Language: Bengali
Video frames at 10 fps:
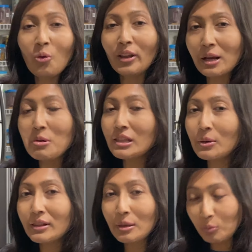কথা বলতে
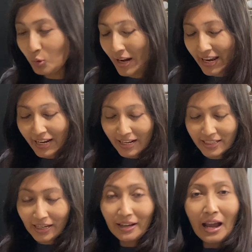বলতে ভুলেই
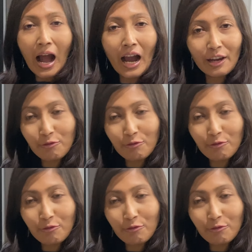গেছি আগে